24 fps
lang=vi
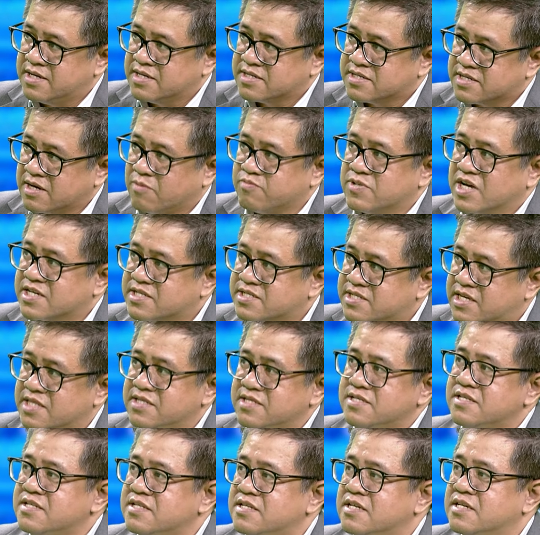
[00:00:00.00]
động lực
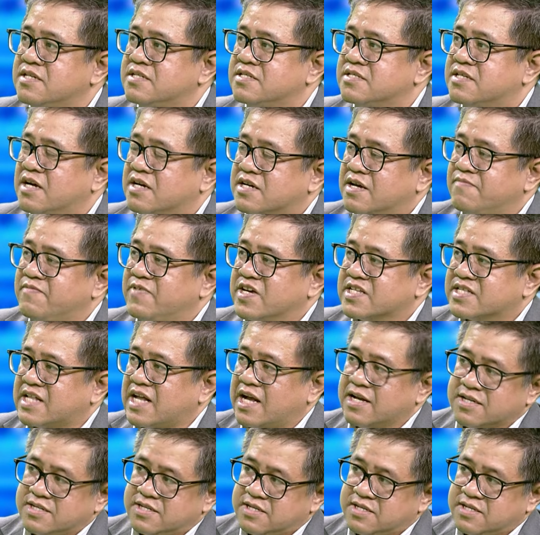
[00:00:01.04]
chính cho cái việc tăng